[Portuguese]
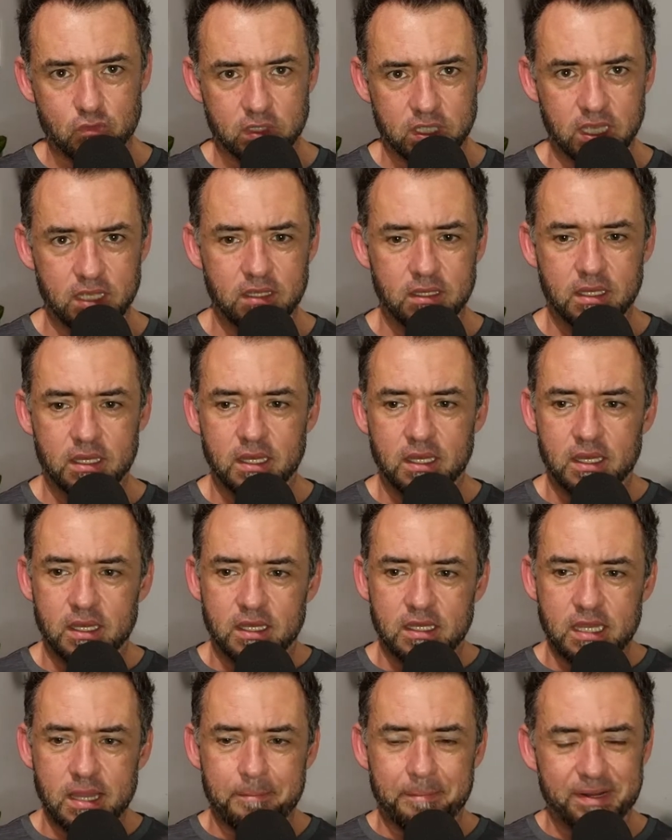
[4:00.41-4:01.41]
ok?
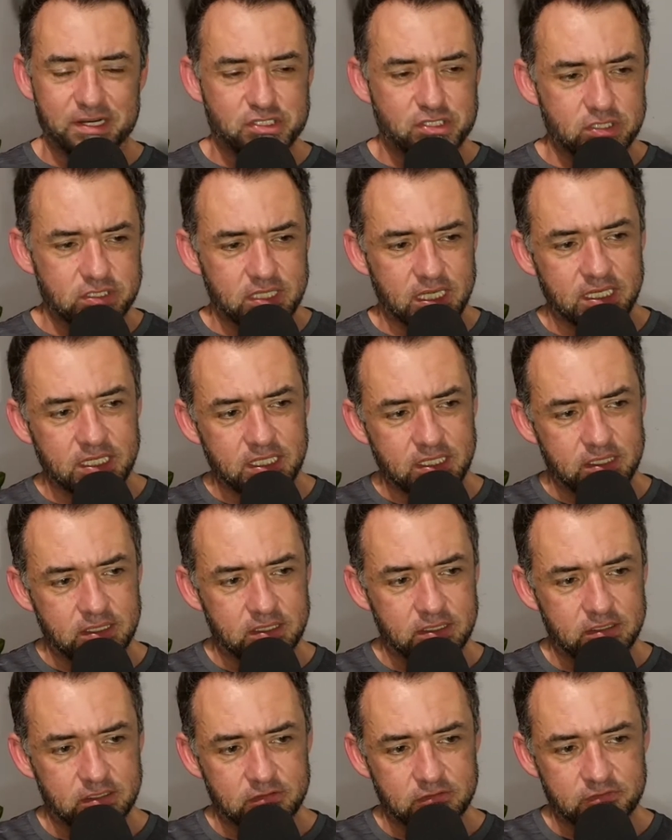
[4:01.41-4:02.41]
E a partir dali
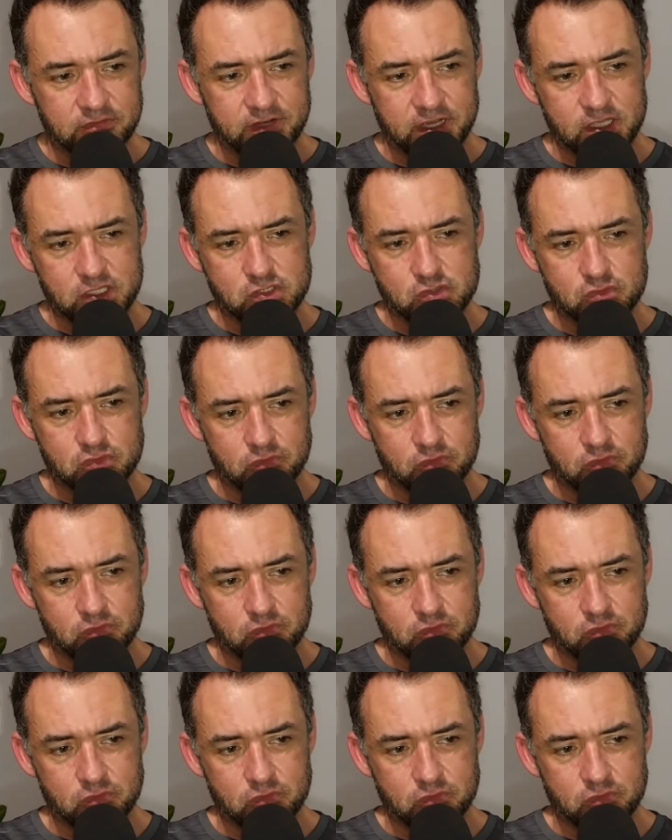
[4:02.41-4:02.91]
vai,